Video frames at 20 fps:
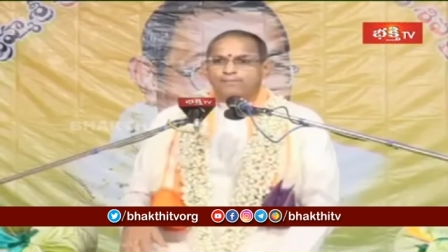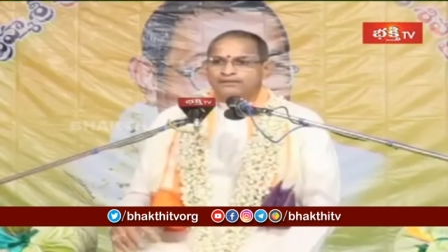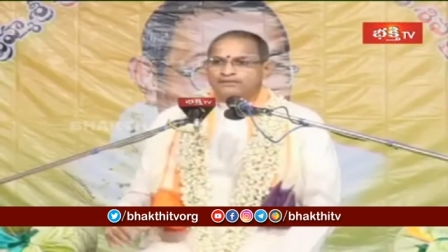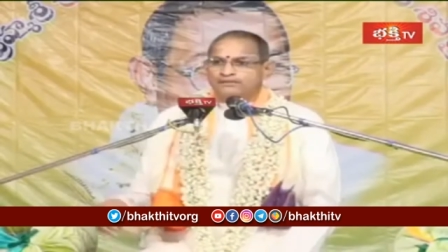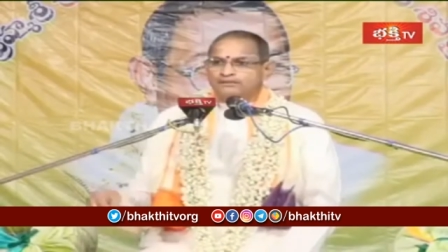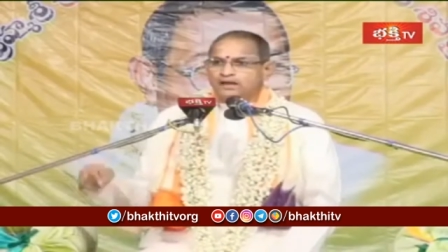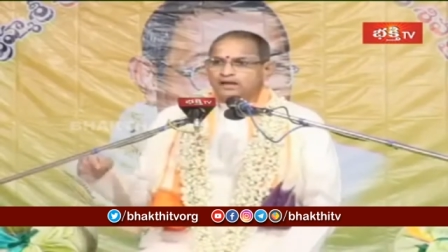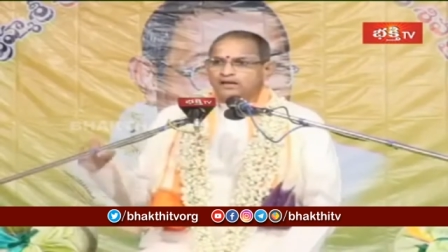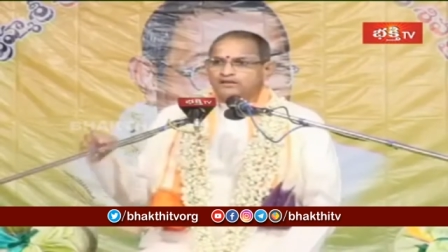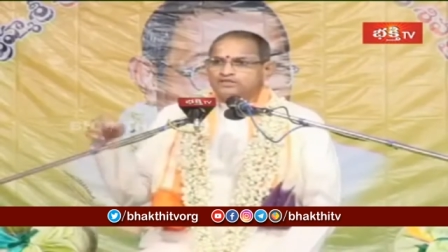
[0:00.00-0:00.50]

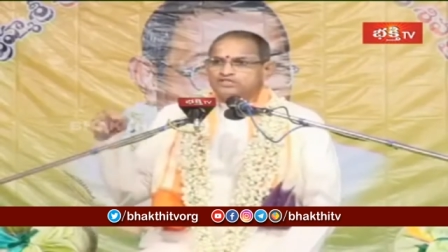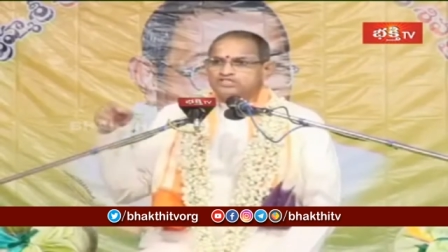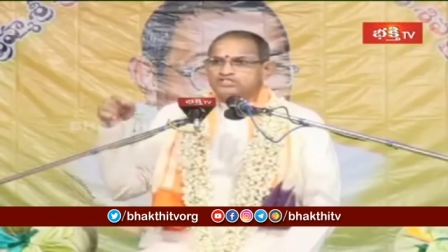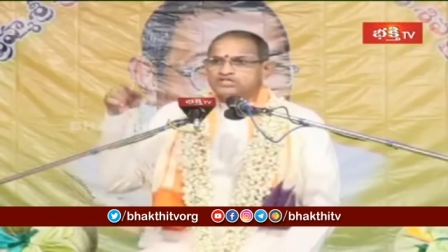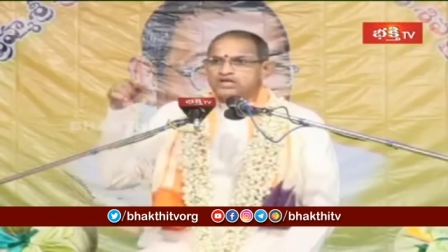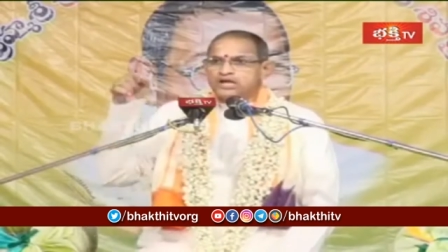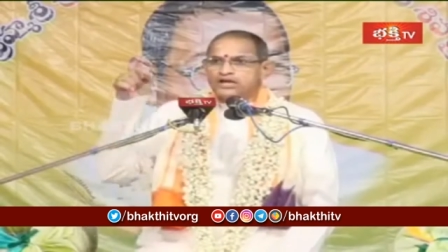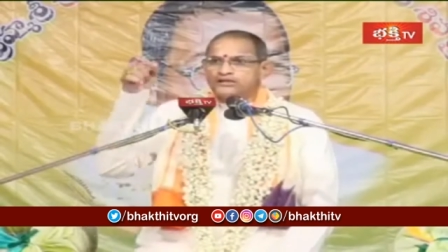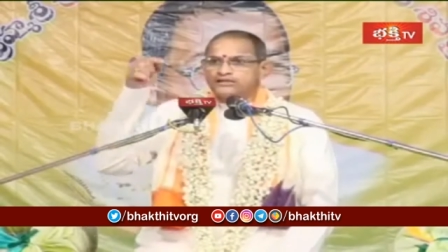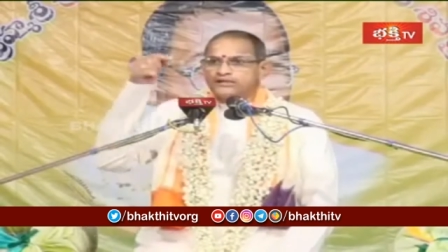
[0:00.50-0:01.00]

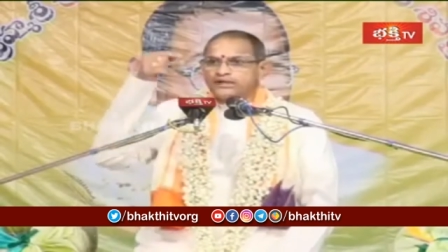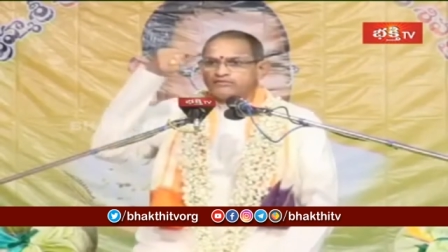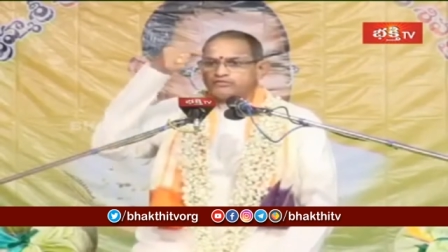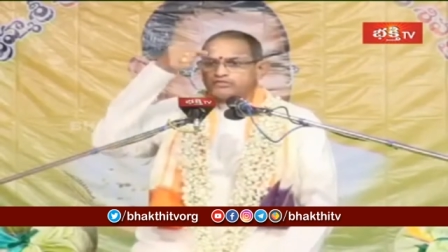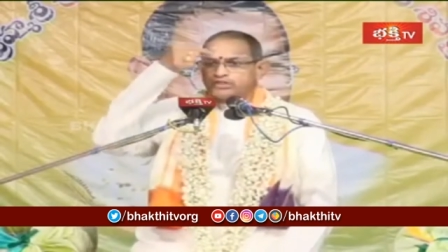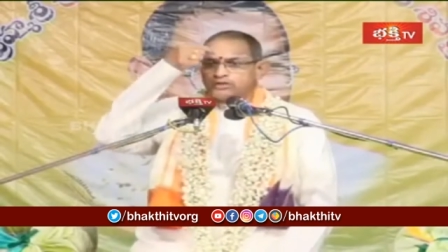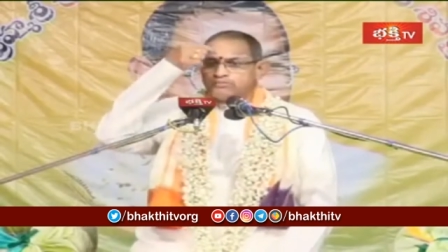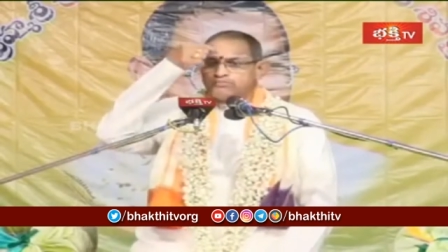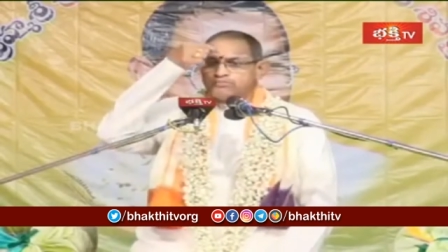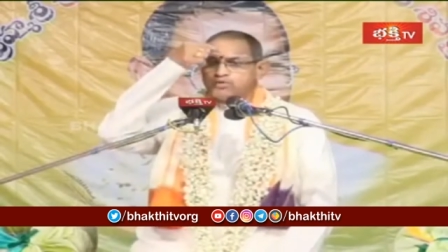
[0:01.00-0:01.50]
మంత్రాధిష్టాన
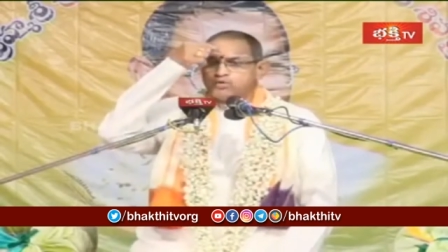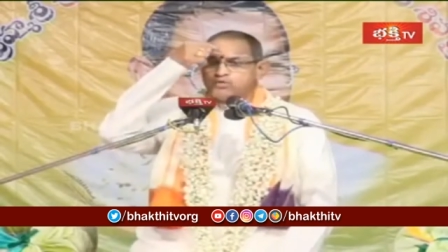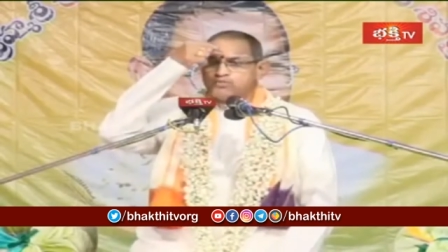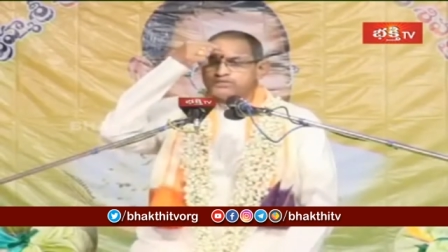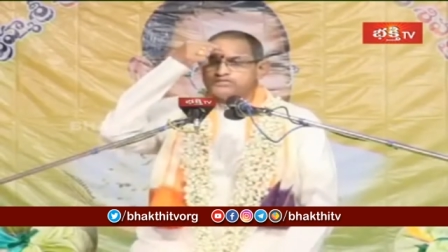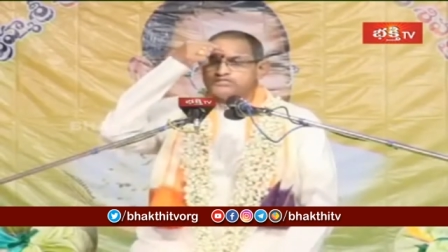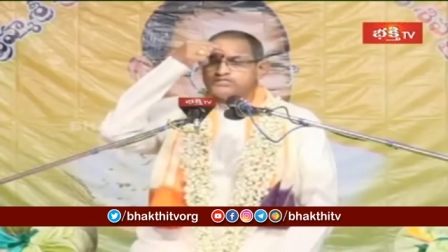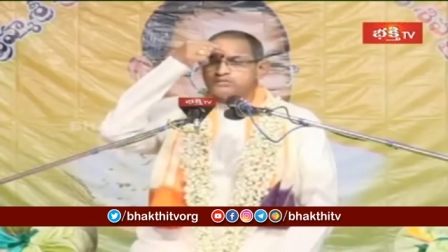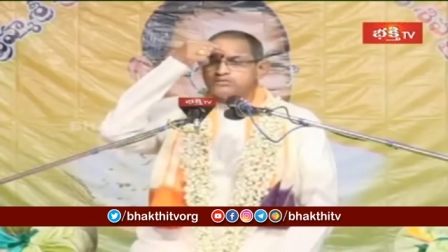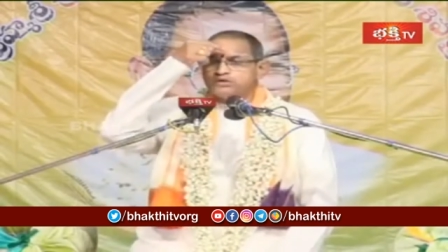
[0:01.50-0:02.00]
దేవతని
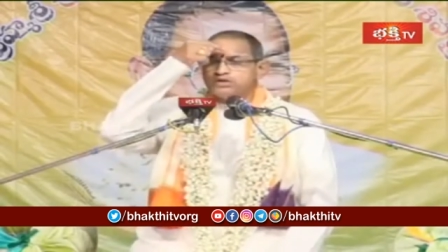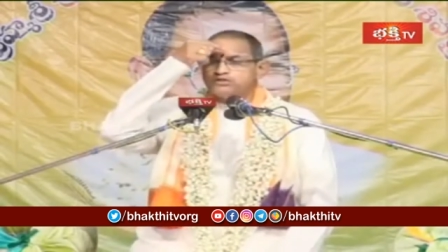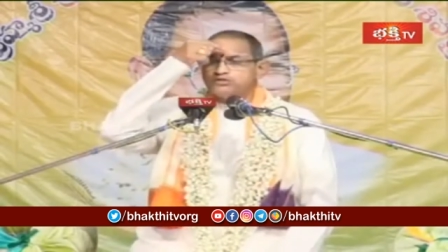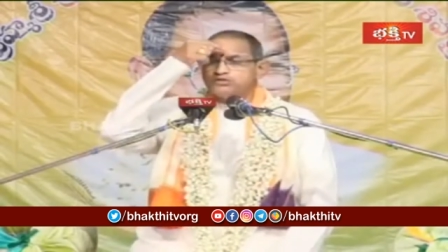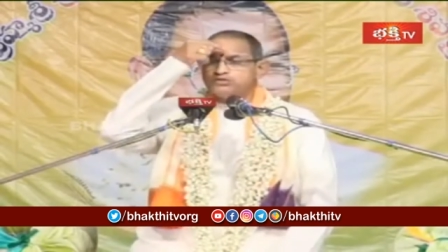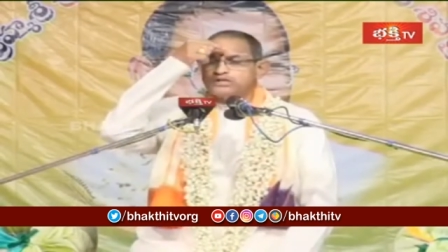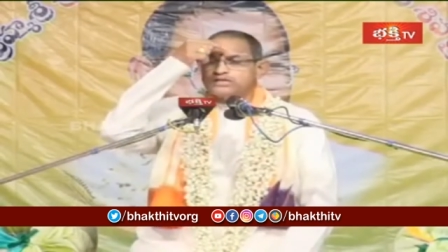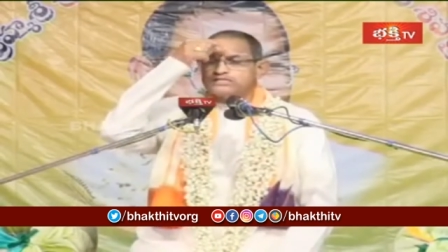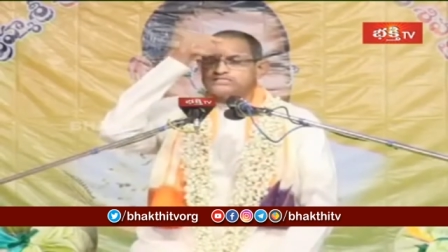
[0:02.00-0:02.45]
భ్రూమధ్యమునందు